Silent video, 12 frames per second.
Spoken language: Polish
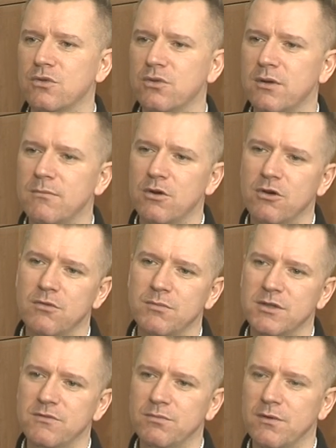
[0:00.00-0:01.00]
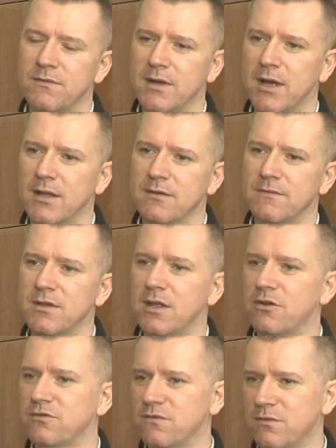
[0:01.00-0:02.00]
które mogą mieć wpływ negatywny
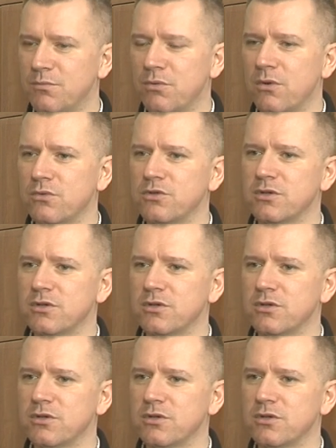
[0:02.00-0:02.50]
na rozwój płodu,